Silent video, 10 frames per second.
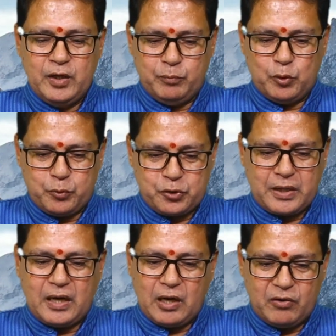ఇప్పుడు
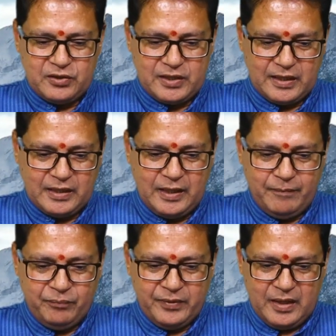పుష్కరాలు రావడం జరిగింది
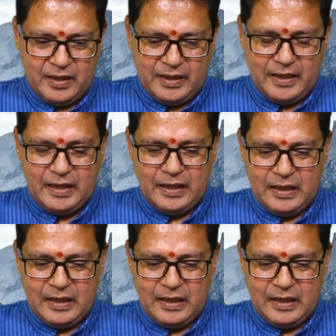ఇది